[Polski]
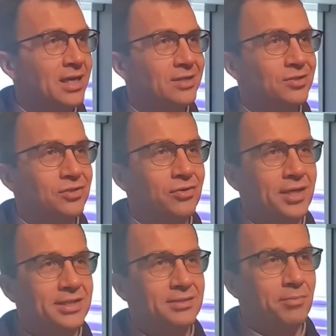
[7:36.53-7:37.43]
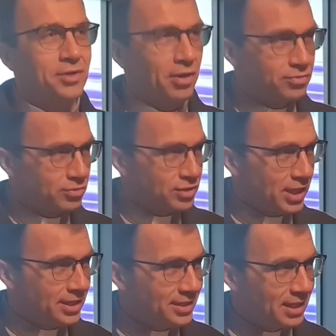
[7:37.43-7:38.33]
czy to jest moje
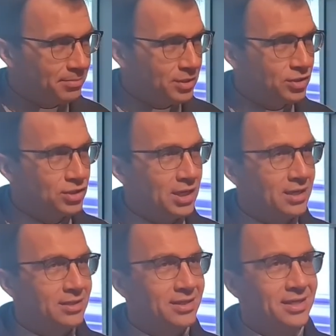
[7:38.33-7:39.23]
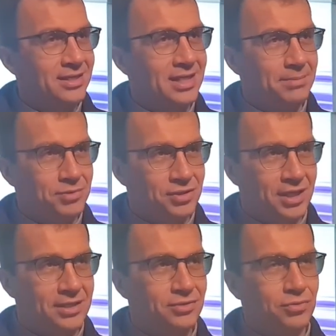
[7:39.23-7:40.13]
otoczenie najbliższe, jak przy
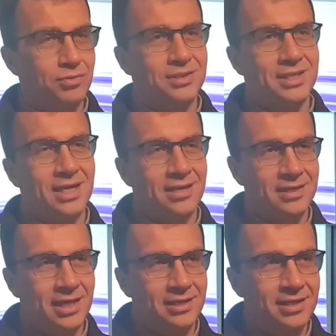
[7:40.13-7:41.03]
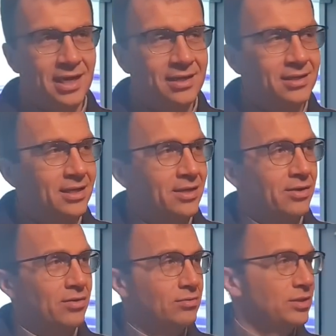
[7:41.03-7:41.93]
tej córce Jaira.
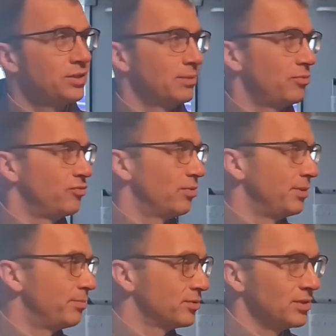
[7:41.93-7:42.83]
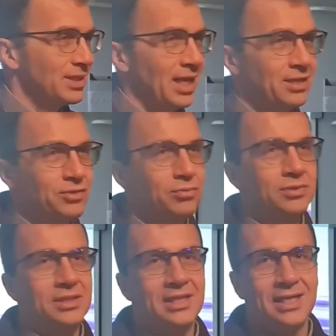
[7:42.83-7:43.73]
Rodzice mówią mi, pozostali
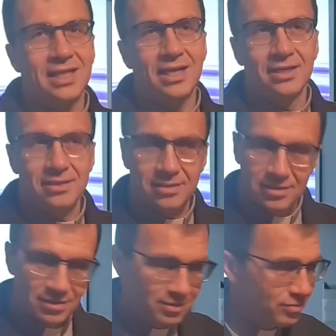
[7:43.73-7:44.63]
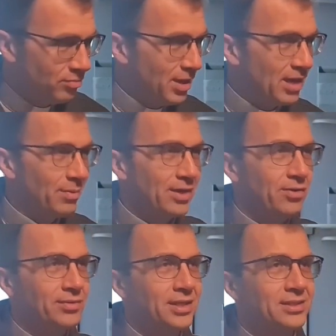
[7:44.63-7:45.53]
słudzy i tak dalej, umarła,
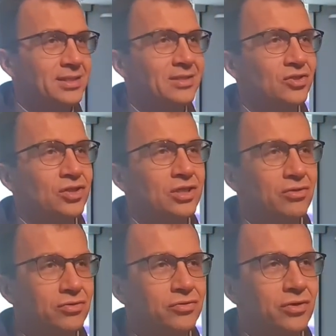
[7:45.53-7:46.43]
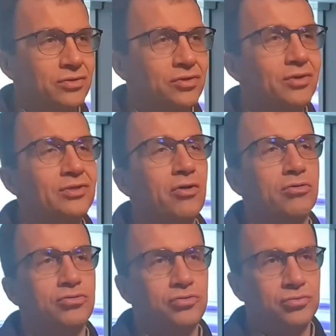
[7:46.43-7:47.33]
koniec. Czy to, czy to jest
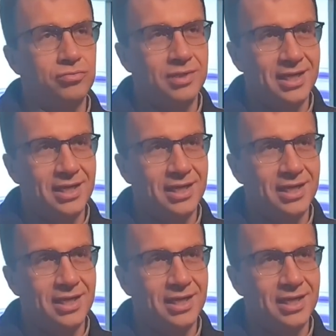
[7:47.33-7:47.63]
Kościół,